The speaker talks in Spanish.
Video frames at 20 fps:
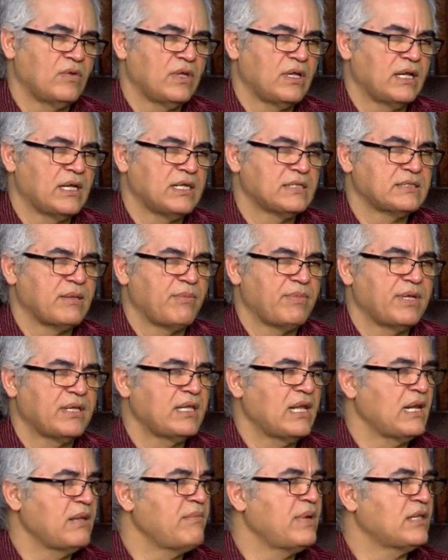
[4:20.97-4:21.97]
de las estampillas
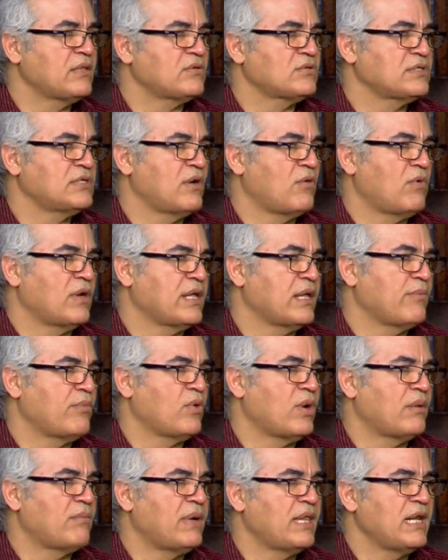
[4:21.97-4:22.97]
de alimentos y en cualquier
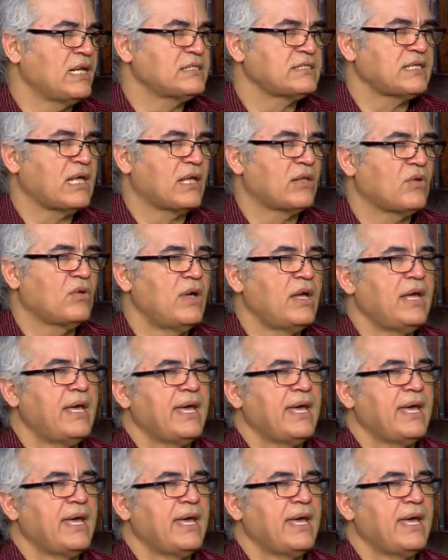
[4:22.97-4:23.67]
programa del Estado,